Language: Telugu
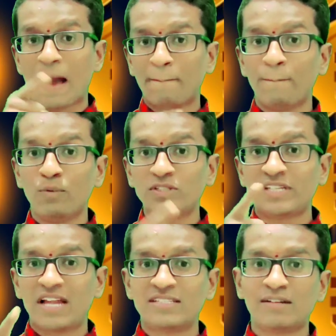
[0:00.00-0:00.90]
అప్పు
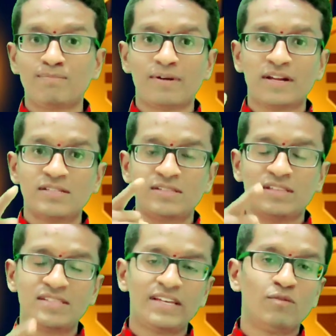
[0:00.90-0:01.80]
చేయాల్సిన
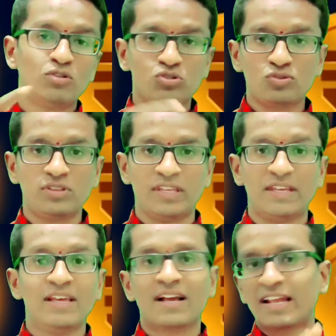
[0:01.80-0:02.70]
పరిస్థితి వచ్చుద్ది
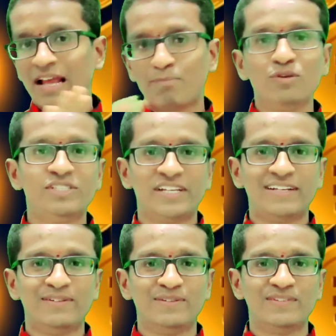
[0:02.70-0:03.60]
కానీ అప్పు
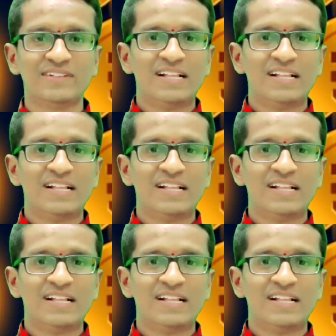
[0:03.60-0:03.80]
చేయరు